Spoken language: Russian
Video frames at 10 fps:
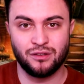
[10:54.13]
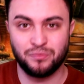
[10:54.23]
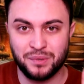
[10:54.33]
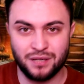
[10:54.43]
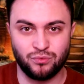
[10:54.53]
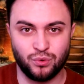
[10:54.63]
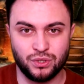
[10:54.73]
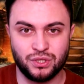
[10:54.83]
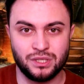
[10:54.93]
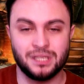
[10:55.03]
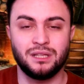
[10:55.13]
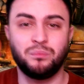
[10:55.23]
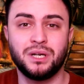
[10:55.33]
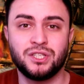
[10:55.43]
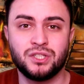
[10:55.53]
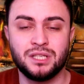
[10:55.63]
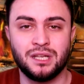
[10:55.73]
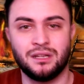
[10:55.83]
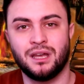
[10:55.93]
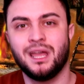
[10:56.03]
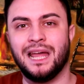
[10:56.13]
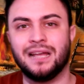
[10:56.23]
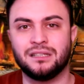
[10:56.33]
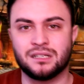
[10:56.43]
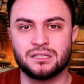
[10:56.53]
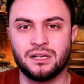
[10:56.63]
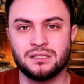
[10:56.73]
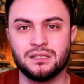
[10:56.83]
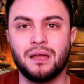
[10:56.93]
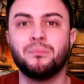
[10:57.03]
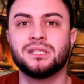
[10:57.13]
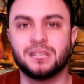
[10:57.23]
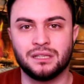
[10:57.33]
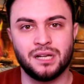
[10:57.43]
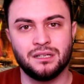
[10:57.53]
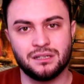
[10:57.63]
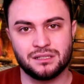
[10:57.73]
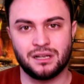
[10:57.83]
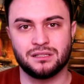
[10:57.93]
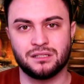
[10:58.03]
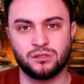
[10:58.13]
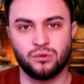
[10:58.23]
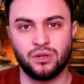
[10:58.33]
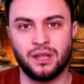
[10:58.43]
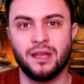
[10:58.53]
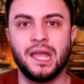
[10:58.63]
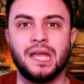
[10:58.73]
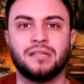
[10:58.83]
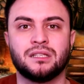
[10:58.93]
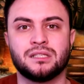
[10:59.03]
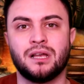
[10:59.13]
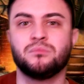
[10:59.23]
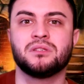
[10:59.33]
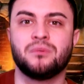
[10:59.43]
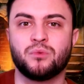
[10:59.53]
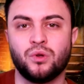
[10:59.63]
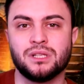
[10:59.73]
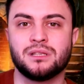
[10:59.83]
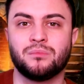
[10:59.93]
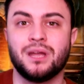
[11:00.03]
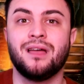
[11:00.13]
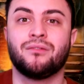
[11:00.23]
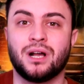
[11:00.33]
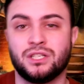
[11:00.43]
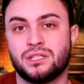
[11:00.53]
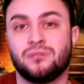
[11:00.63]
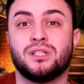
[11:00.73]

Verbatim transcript: первую очередь. Это прочтение, это рассказ, эмоциональный рассказ истории. И ты сам своим голосом в качестве